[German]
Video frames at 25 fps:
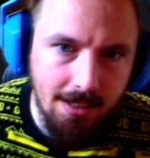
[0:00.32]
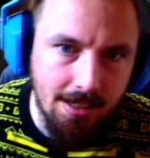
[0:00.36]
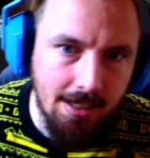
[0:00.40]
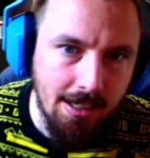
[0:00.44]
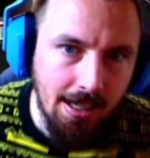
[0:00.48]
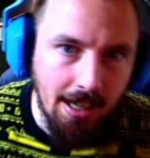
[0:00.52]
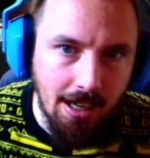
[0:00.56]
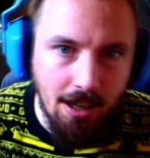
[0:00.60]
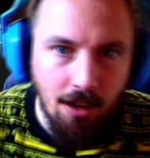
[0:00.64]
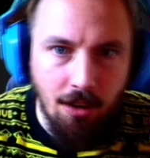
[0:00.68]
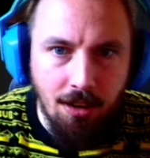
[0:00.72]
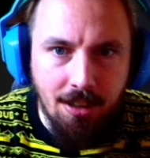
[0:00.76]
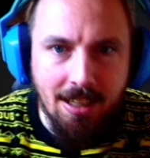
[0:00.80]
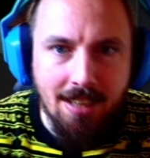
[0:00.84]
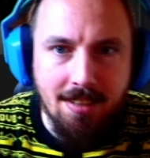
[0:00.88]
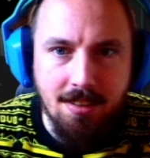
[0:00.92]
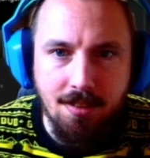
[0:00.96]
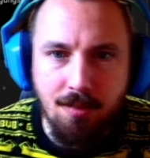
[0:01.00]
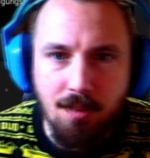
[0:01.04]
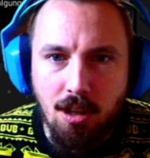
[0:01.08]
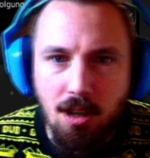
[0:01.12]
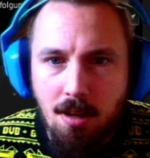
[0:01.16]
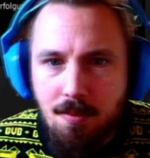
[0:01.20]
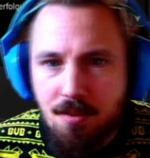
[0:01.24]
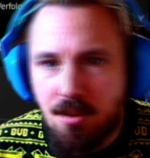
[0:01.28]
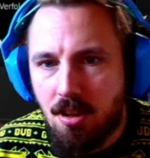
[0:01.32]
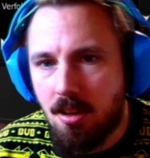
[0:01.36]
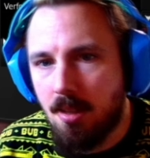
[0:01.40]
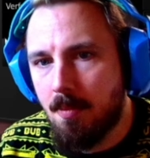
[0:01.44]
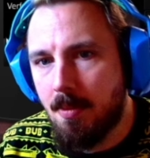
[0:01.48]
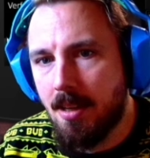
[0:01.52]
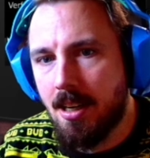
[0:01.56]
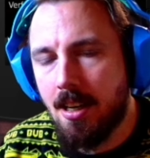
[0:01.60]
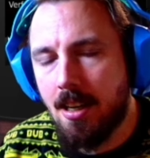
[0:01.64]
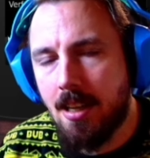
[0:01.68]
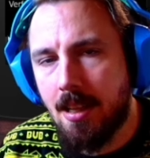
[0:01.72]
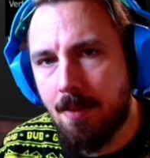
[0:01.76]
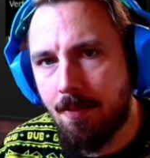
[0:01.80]
Hallo und herzlich willkommen zurück,
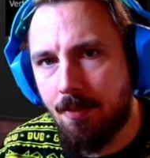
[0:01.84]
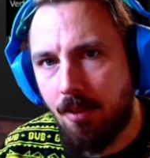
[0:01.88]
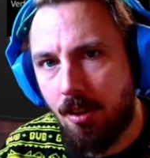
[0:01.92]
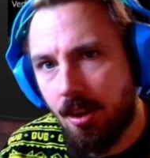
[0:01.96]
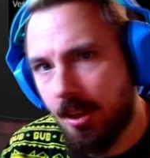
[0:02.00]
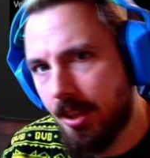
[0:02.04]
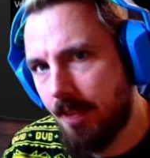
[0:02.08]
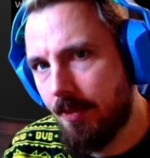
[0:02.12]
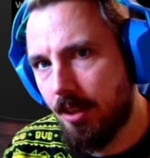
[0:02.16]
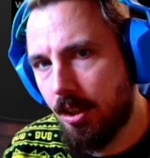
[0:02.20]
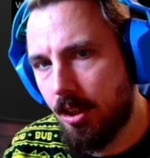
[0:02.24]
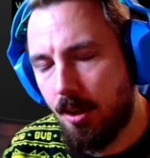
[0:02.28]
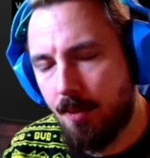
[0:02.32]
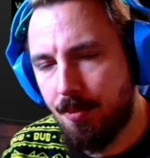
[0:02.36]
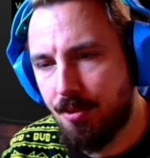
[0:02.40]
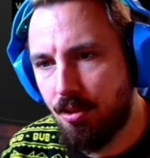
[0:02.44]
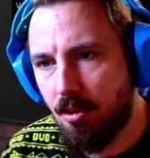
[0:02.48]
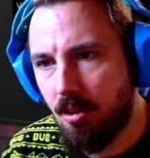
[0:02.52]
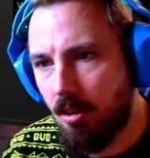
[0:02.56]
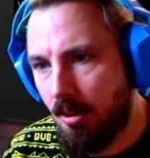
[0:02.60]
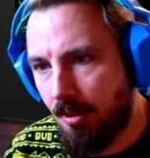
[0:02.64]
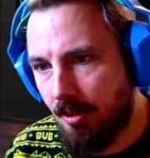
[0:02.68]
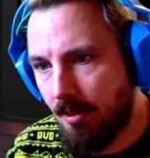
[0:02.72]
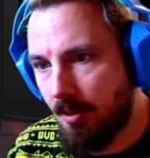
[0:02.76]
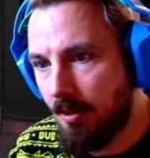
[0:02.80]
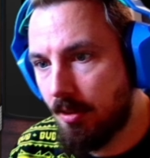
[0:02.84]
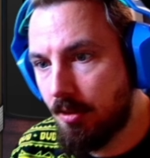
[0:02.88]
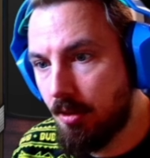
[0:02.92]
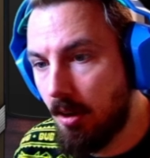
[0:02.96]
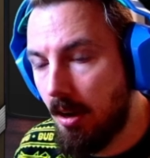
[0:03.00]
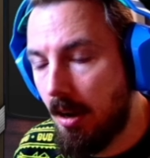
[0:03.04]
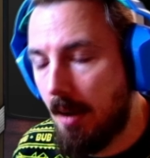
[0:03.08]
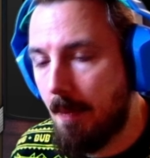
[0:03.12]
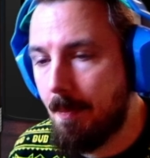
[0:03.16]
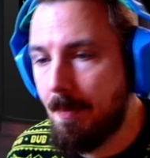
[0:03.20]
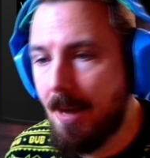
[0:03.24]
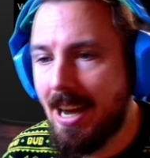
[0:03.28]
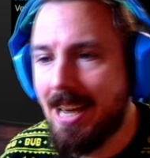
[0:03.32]
meine lieben Freunde. Willkommen zurück zur
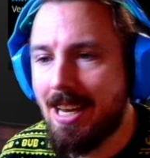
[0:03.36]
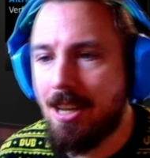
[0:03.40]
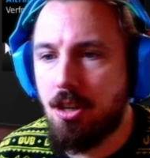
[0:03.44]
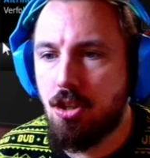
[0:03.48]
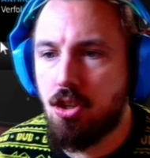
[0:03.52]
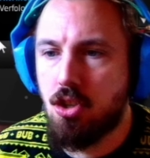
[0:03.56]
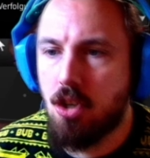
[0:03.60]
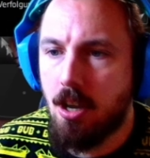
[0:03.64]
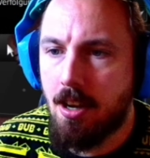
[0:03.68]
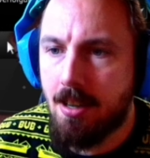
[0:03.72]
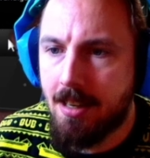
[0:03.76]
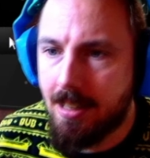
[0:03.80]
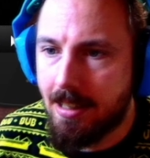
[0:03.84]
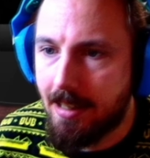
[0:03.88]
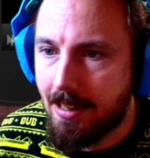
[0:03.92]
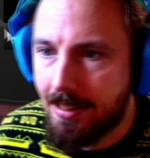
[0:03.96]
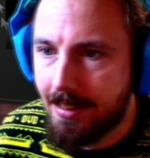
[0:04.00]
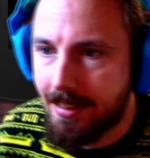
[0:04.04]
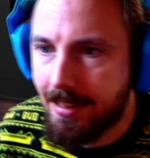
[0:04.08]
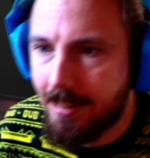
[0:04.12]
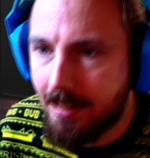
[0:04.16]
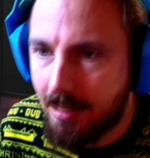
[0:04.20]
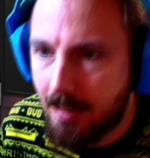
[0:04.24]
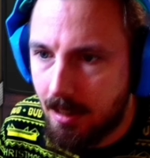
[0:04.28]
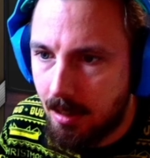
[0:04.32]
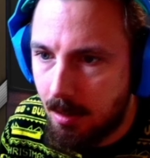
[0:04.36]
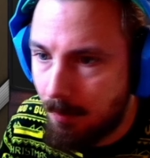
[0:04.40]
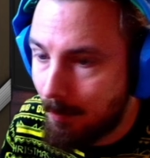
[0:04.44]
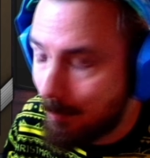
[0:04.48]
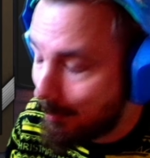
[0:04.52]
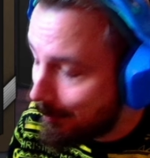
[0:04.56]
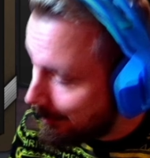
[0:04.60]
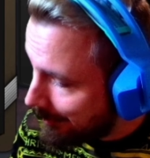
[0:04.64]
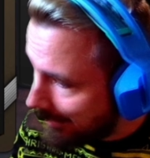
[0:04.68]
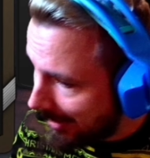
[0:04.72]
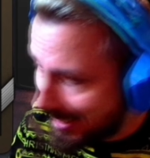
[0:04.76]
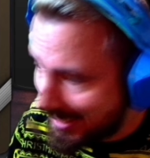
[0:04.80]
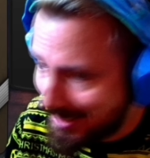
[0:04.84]
My Journey Karriere.
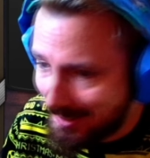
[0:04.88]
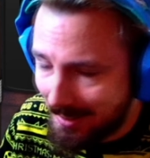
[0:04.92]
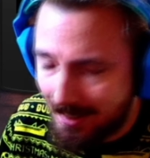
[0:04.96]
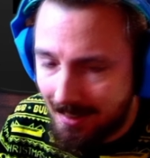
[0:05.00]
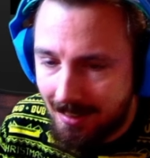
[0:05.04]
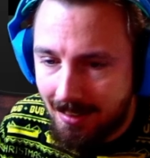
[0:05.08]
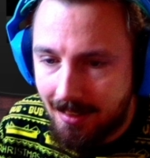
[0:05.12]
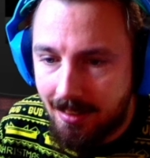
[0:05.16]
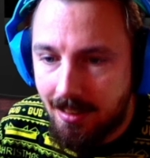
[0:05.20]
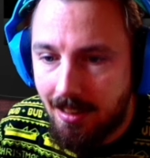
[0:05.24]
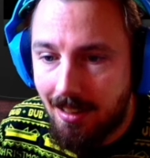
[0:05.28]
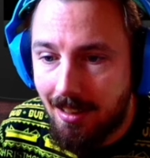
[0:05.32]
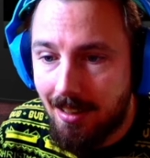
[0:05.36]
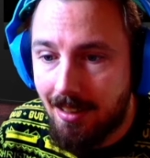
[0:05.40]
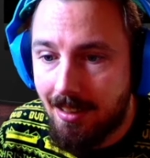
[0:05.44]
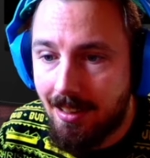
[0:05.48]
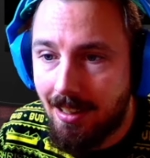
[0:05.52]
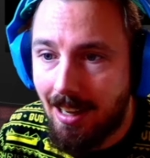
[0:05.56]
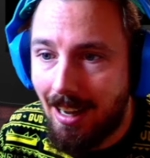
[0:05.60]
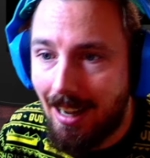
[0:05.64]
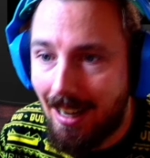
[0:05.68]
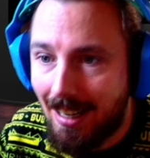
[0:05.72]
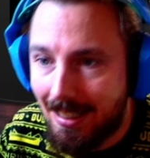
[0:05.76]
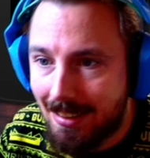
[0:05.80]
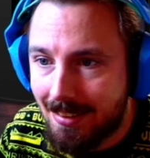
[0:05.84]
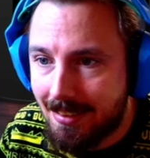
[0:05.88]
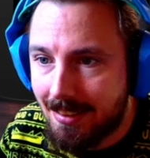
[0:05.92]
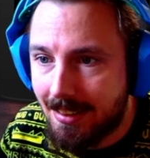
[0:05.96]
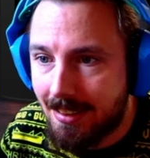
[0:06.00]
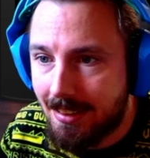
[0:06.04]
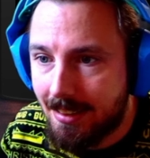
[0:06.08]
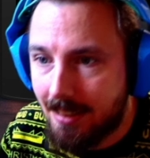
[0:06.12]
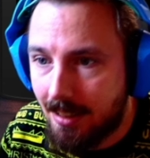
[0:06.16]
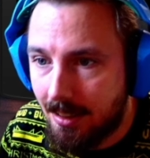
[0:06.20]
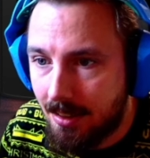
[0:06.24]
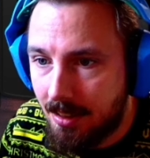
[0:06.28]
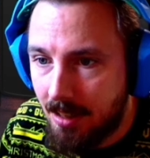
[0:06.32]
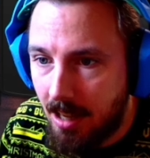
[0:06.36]
Weiterhin in
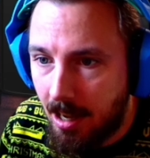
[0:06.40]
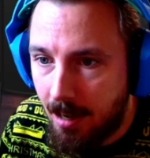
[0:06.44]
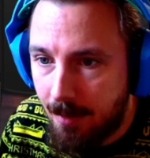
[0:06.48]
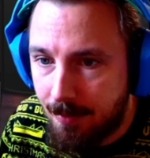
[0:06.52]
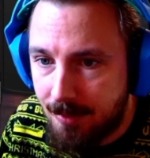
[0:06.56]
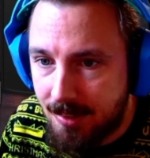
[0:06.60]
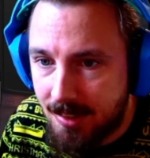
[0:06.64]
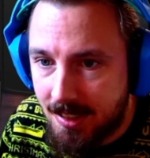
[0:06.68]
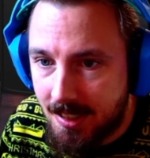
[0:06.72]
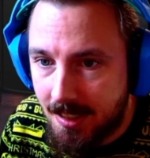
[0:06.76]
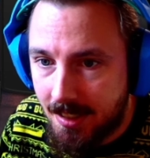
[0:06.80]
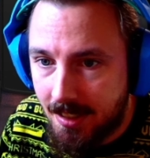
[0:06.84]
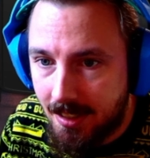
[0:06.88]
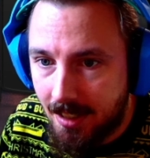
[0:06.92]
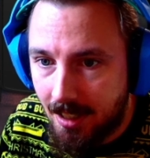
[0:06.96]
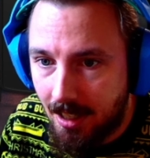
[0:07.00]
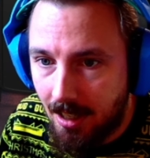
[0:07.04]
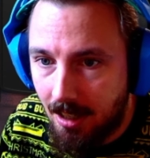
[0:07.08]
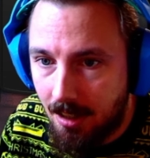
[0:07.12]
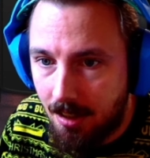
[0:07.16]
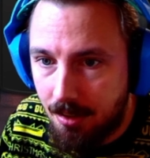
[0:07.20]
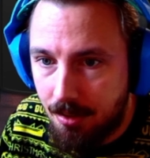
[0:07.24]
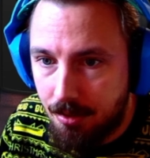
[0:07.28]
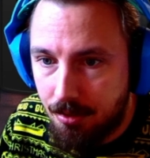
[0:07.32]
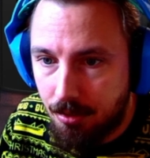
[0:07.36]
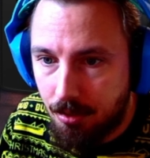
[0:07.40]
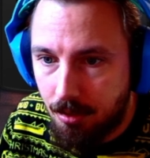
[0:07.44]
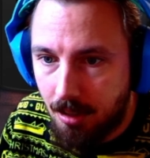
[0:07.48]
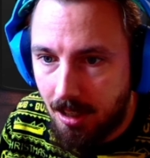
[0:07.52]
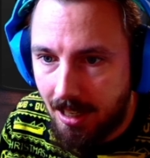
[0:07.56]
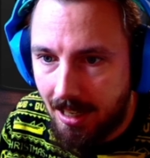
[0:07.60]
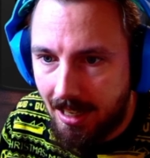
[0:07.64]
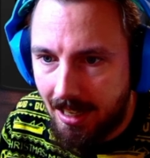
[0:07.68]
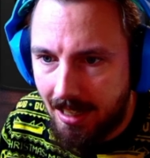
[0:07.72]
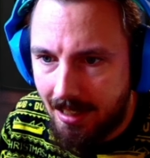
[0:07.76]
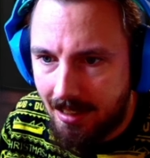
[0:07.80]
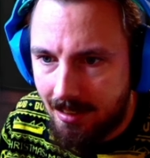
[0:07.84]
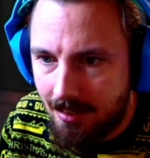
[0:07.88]
Altrichern FC, also
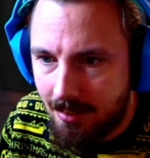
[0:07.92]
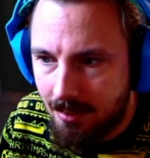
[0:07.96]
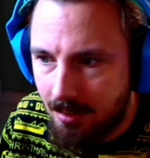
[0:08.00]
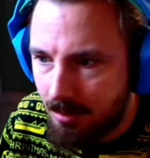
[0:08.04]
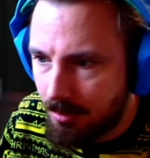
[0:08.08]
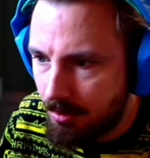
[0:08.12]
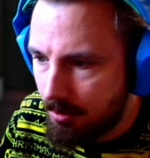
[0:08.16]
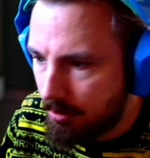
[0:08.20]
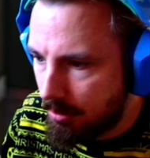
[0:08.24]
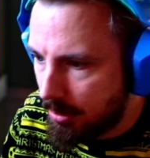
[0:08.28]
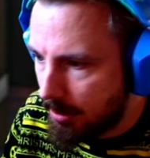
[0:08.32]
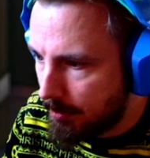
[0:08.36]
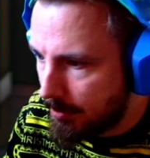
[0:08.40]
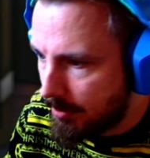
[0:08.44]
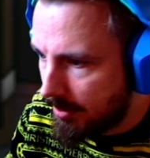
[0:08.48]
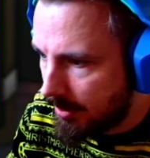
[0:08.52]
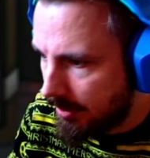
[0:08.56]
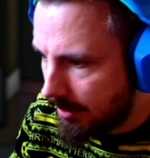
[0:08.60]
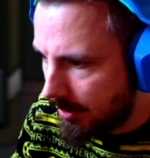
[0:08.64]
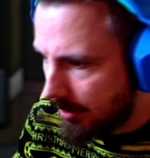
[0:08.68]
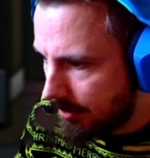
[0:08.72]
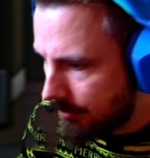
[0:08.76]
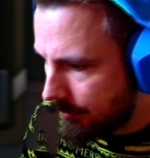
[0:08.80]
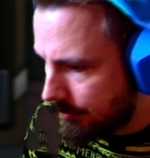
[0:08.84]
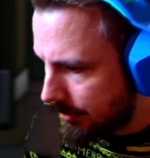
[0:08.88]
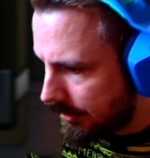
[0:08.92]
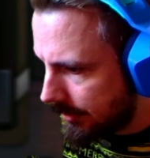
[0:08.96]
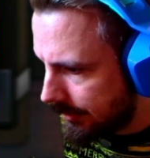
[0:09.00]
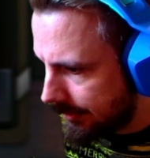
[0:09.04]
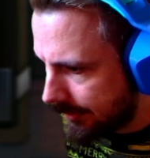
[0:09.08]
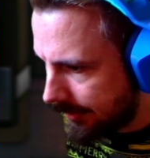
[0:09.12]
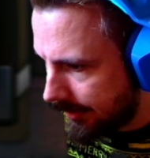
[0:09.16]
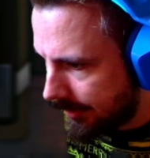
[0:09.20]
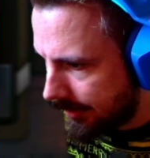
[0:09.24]
England. Und ich habe keine Ahnung, Leute.